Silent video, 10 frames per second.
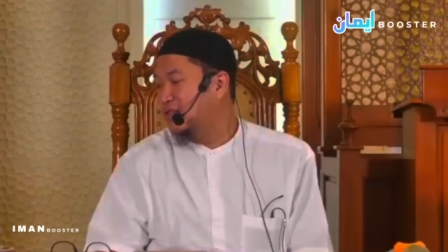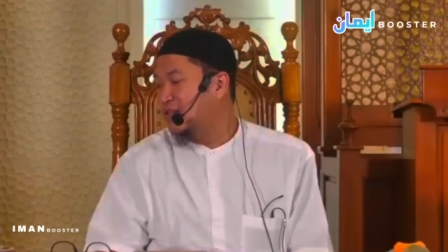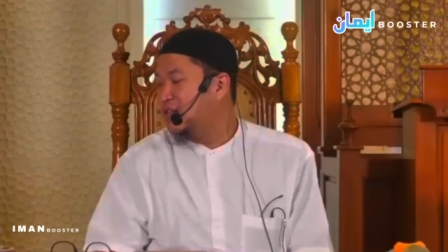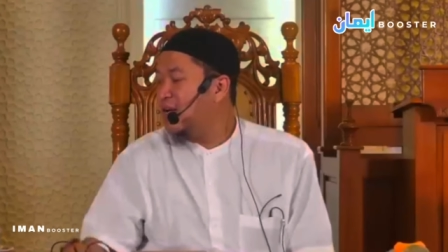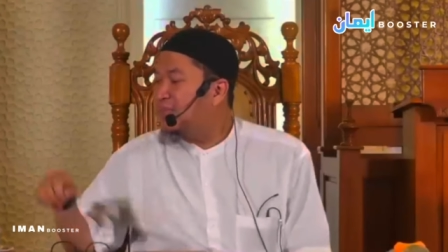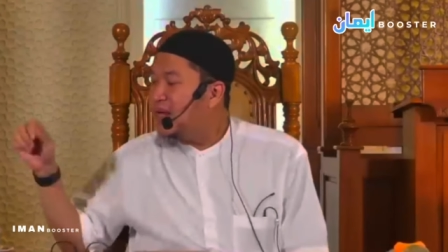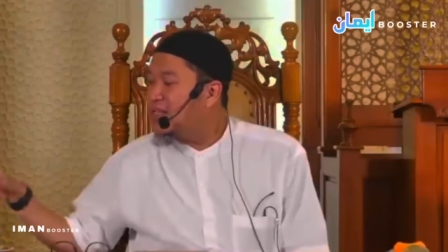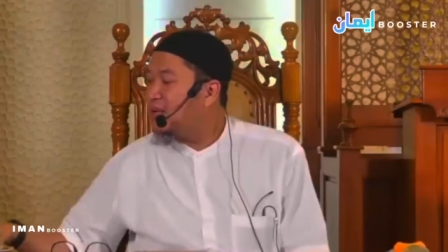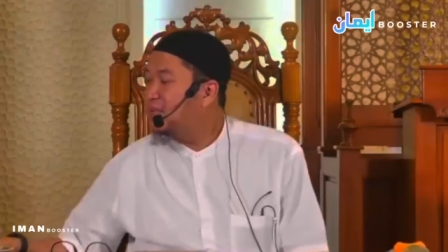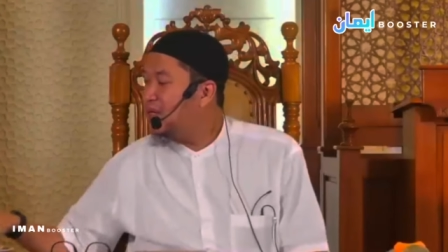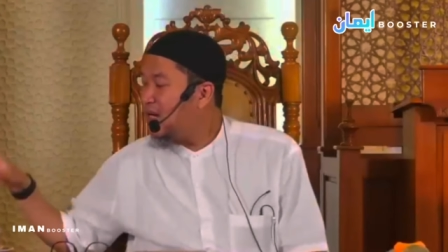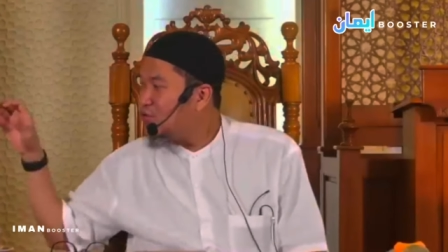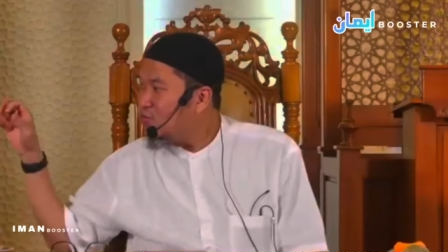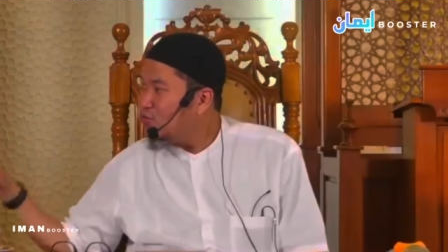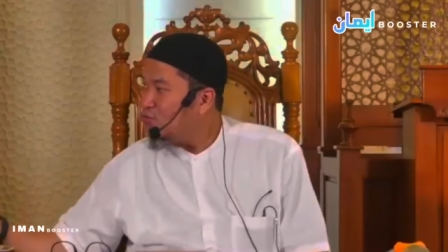Tiap hari saya belikan
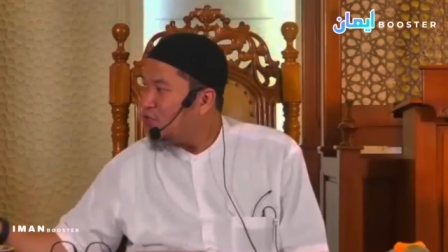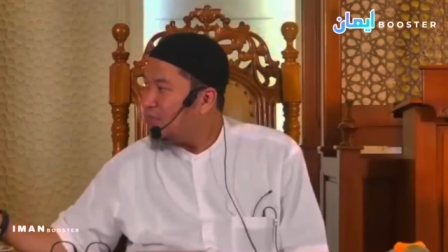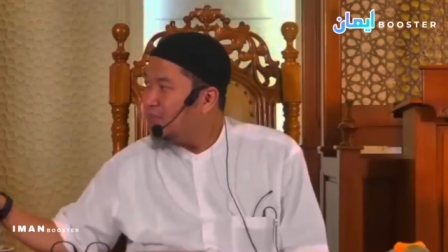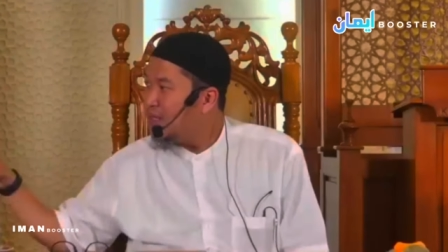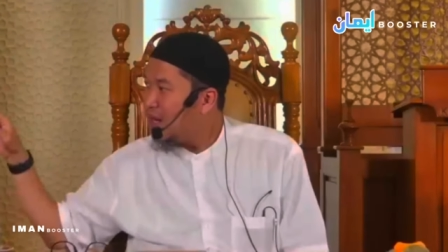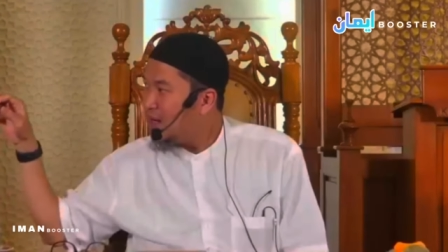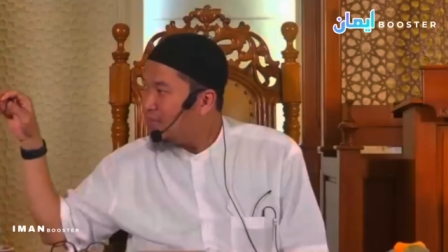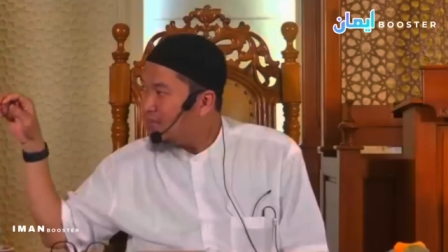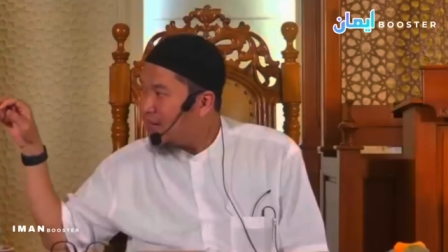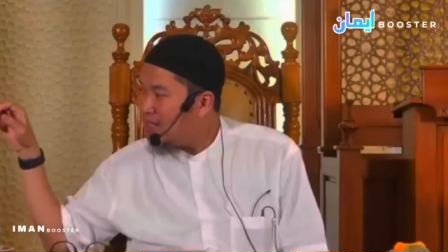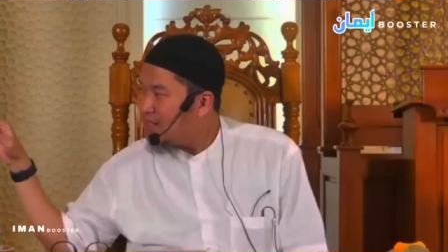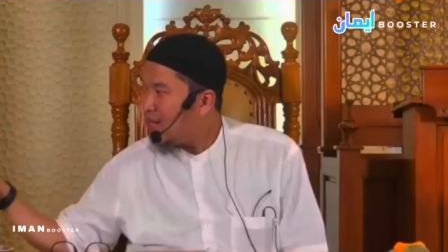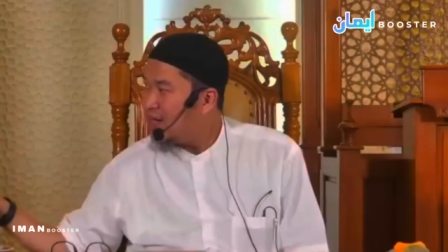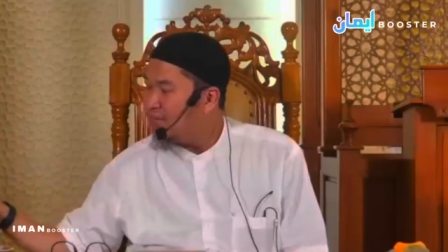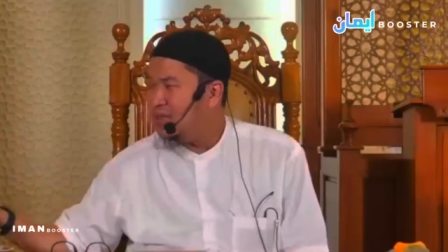susu, saya belikan manisan,
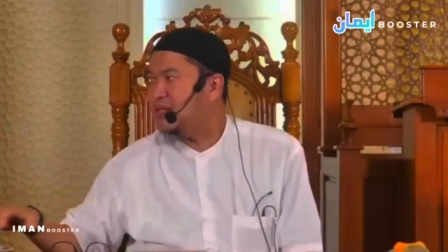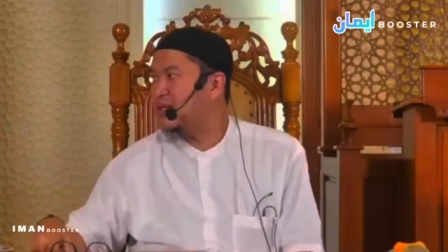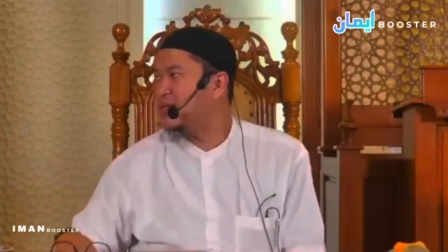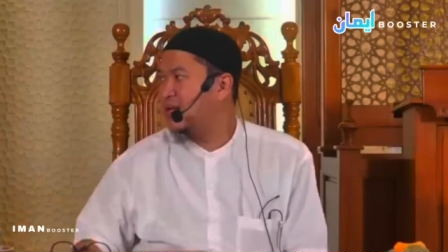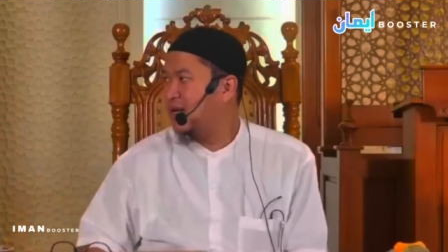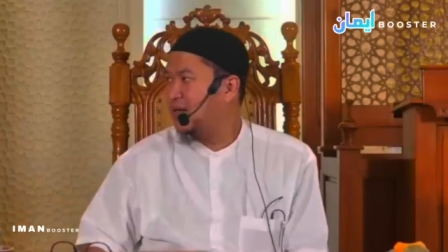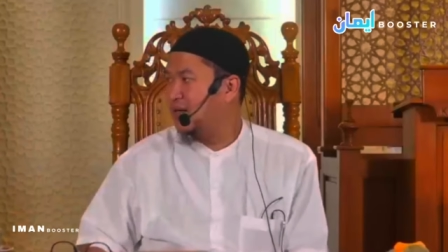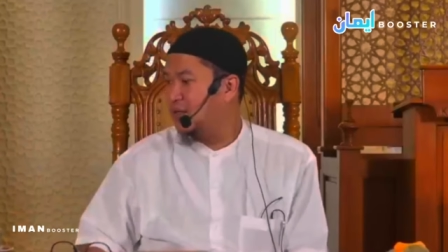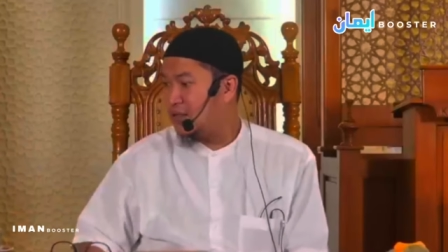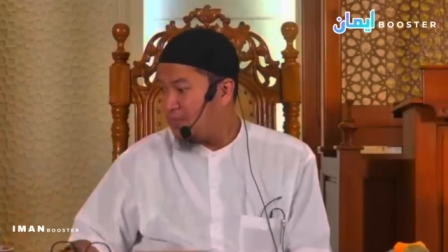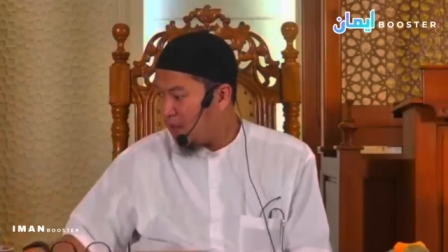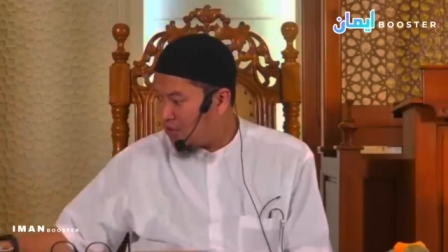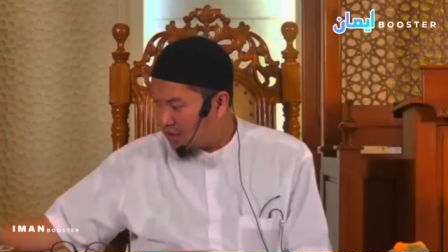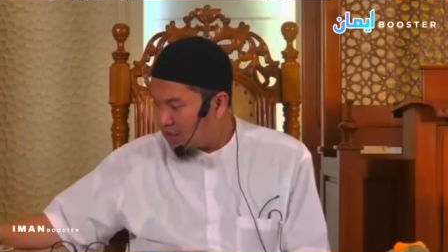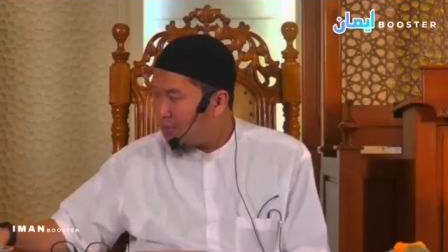bisa saya. Tapi kalau
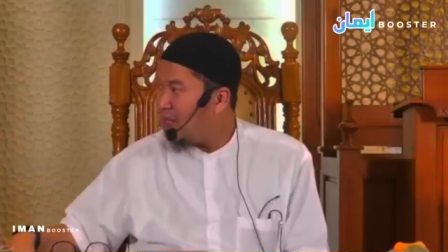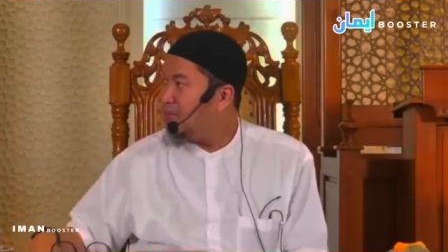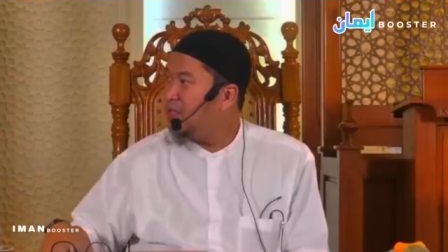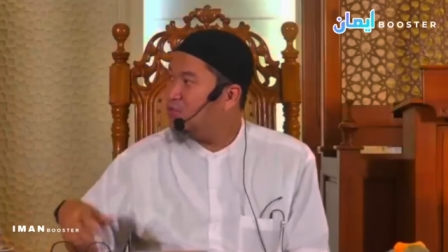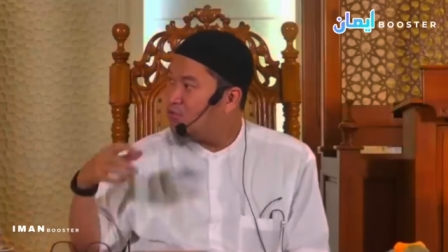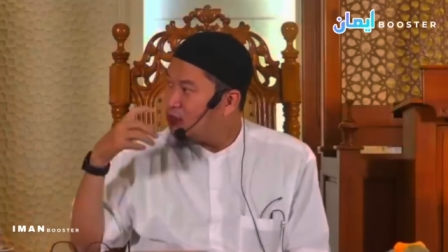setiap hari beli susu,